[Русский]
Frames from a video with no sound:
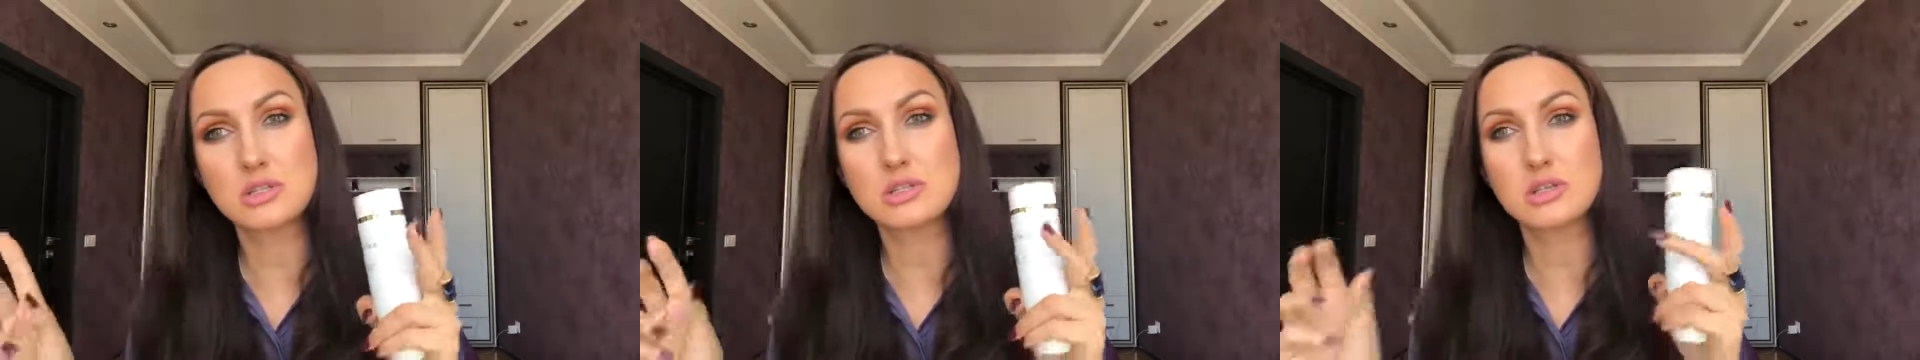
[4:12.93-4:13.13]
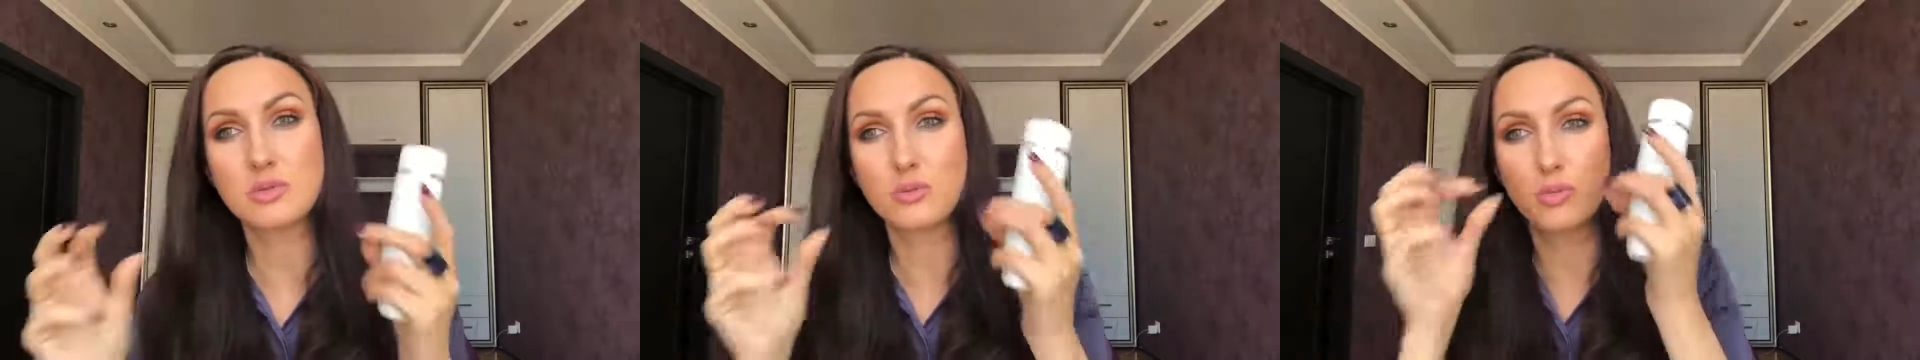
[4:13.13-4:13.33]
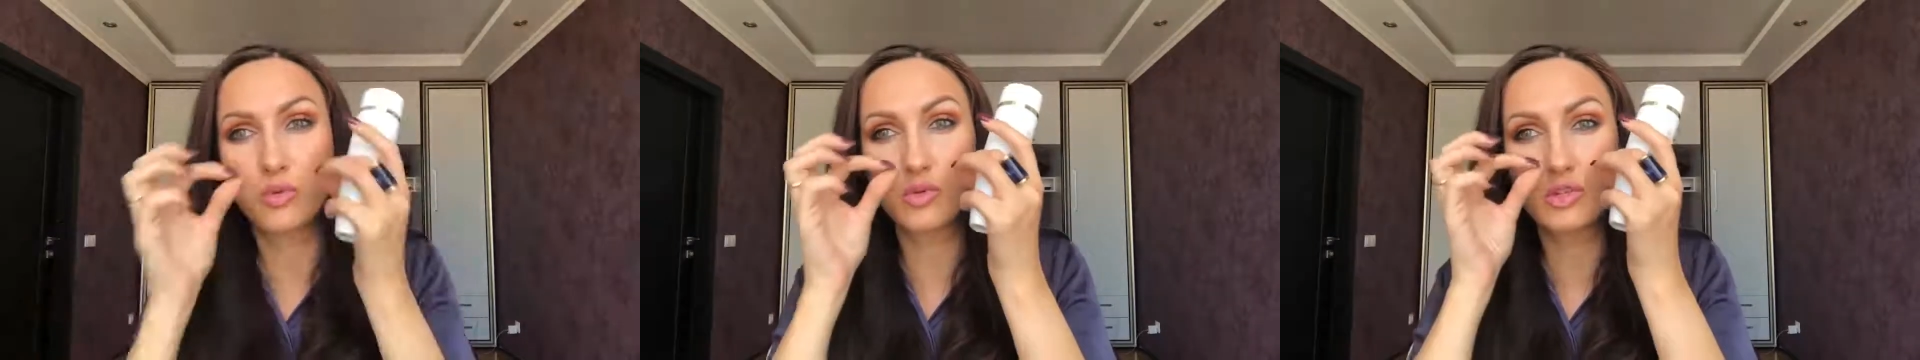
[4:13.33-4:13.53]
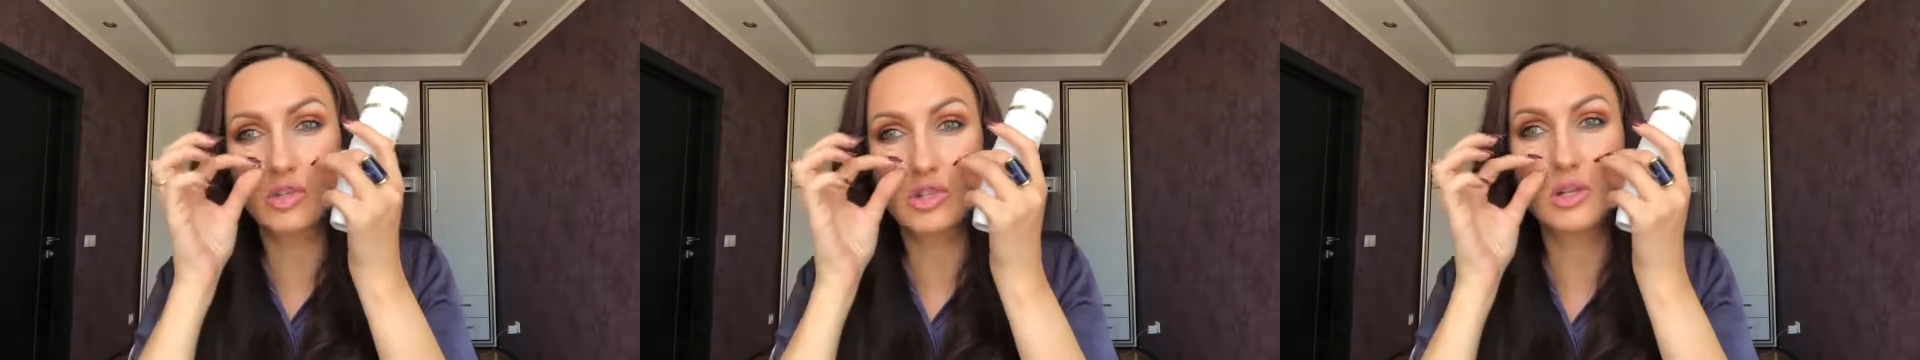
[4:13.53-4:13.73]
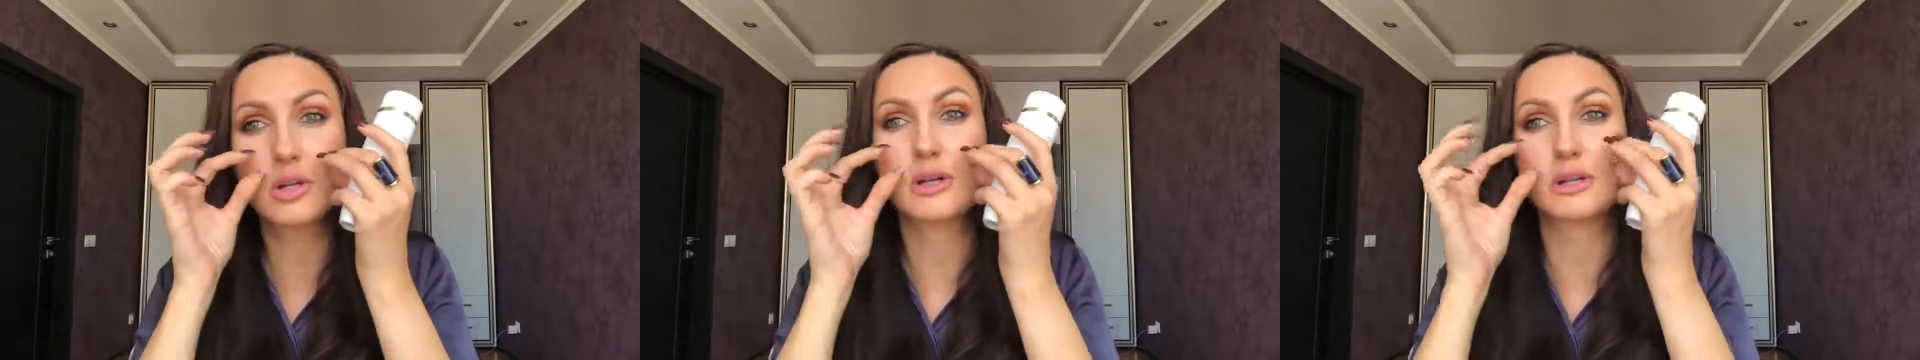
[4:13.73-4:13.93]
тем
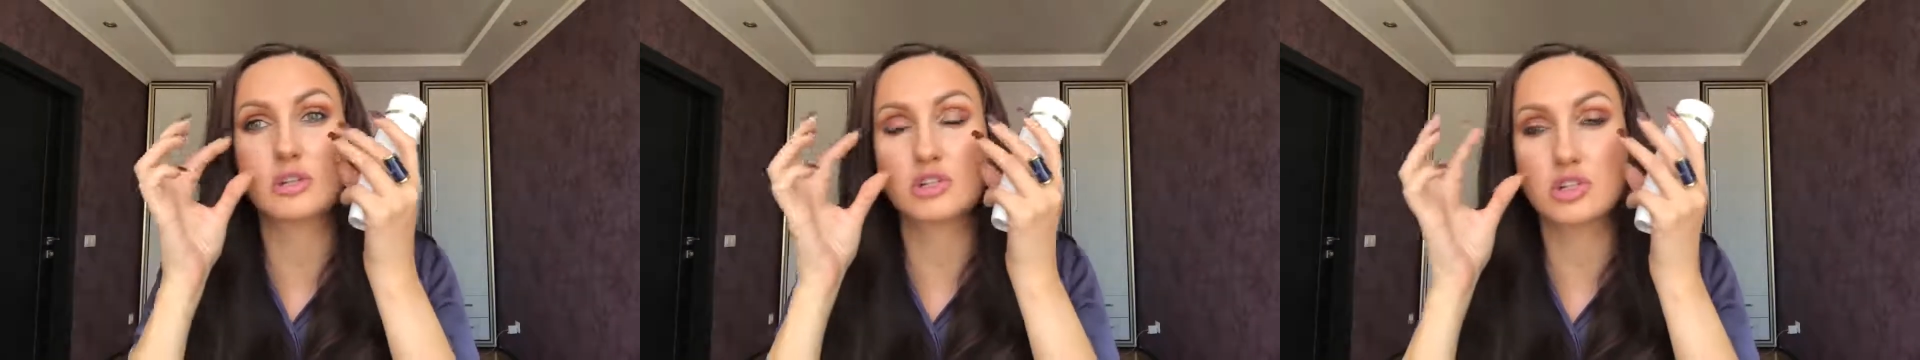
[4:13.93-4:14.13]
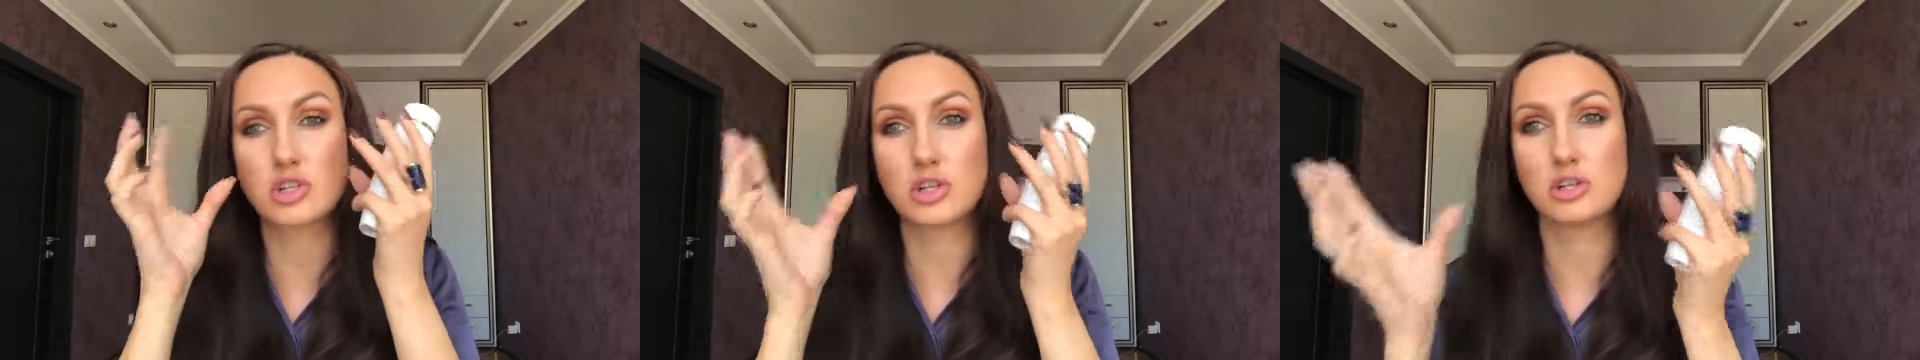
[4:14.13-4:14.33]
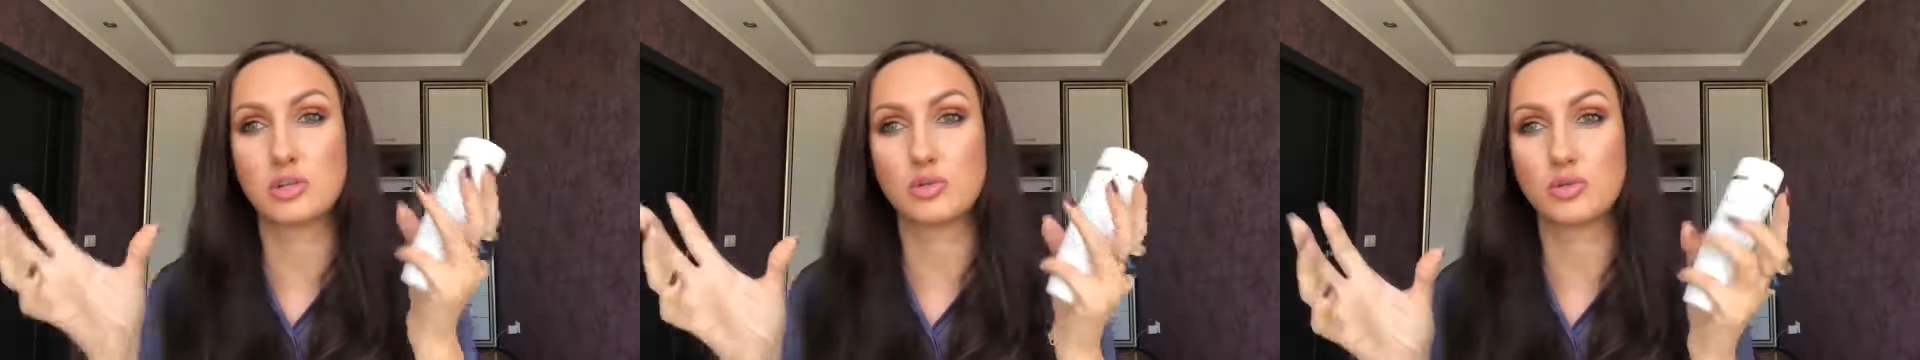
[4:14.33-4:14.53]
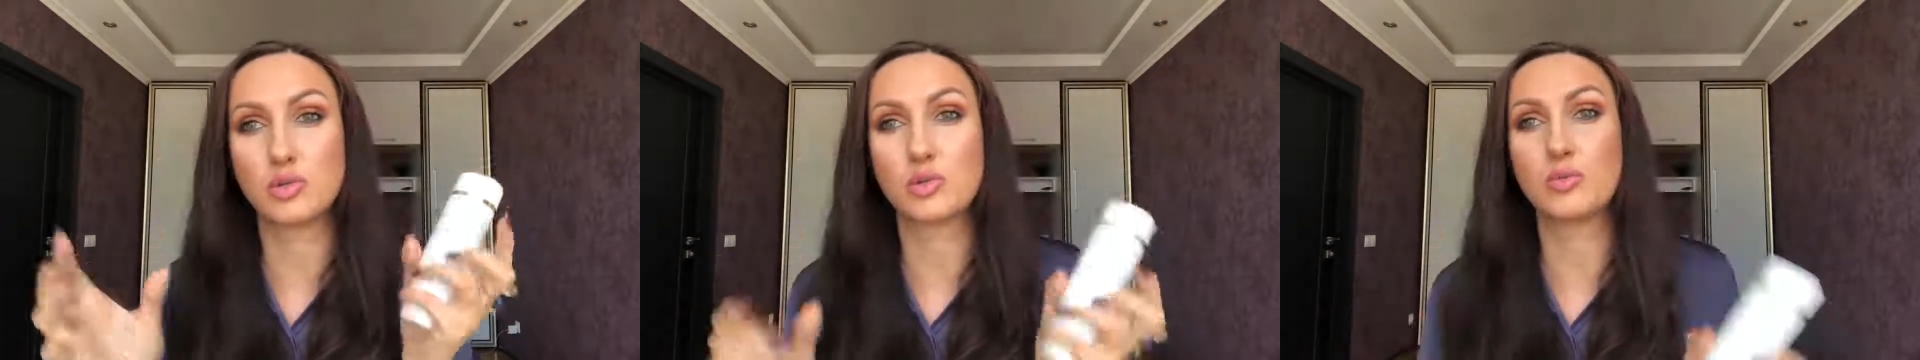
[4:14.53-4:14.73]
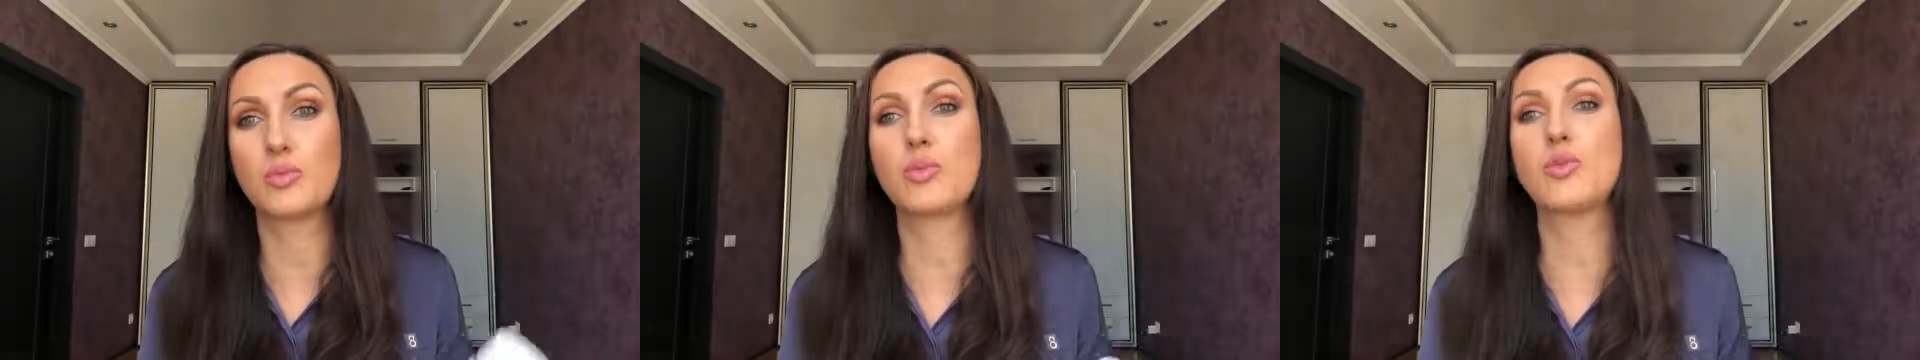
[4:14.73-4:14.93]
больше расширены у
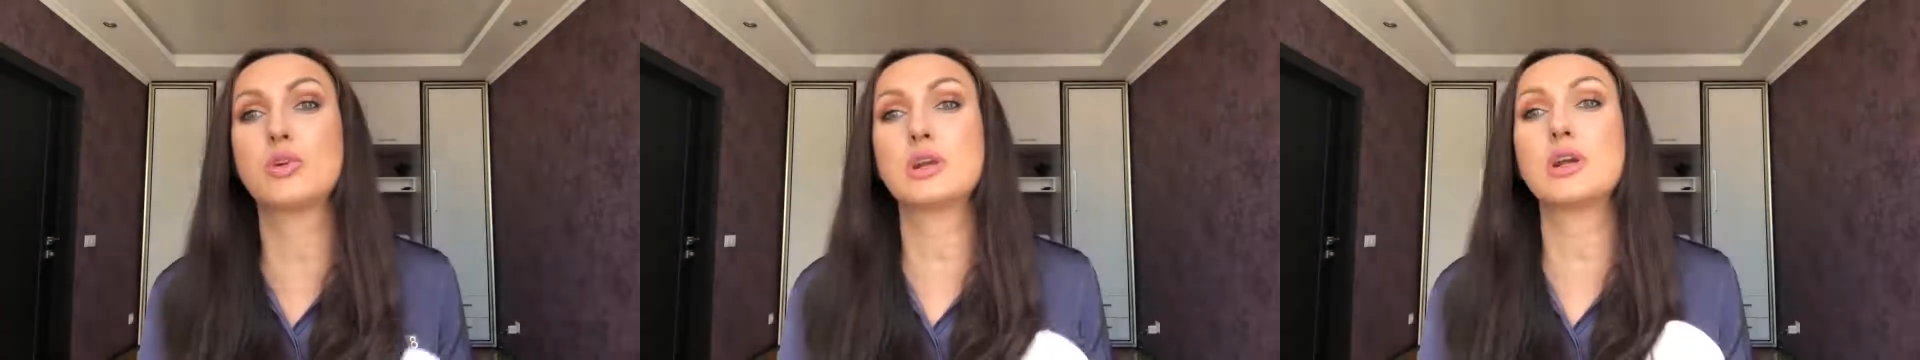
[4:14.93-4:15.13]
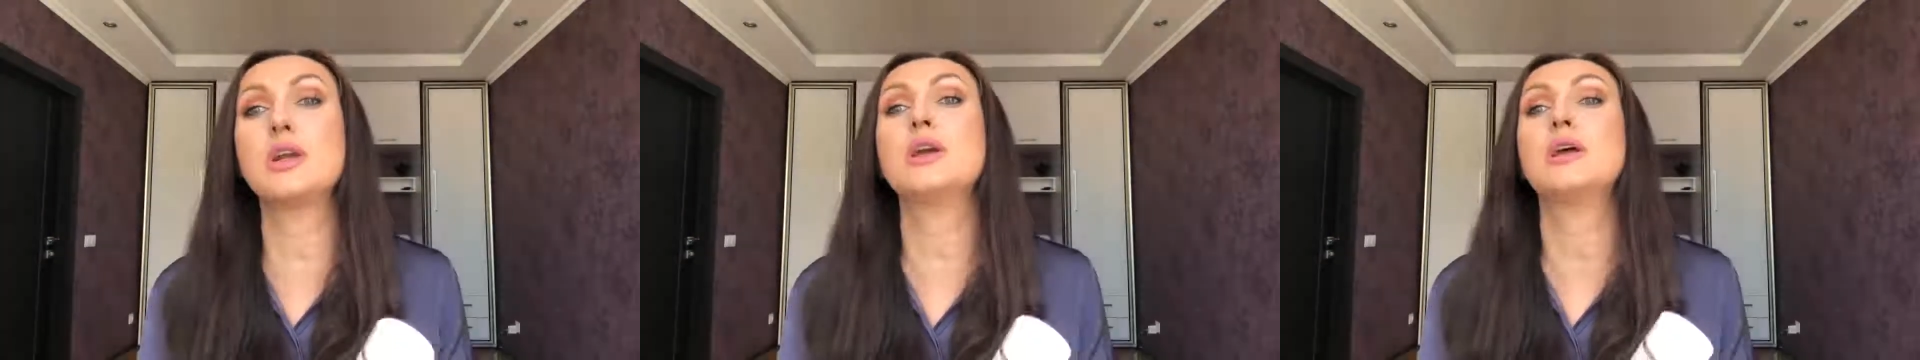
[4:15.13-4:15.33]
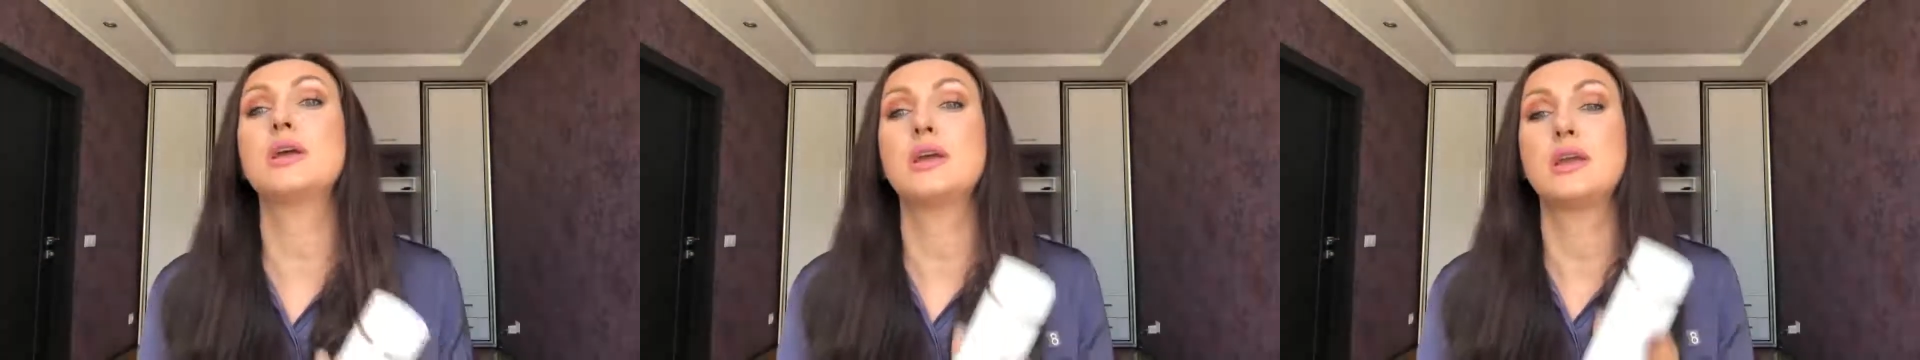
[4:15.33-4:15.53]
нее поры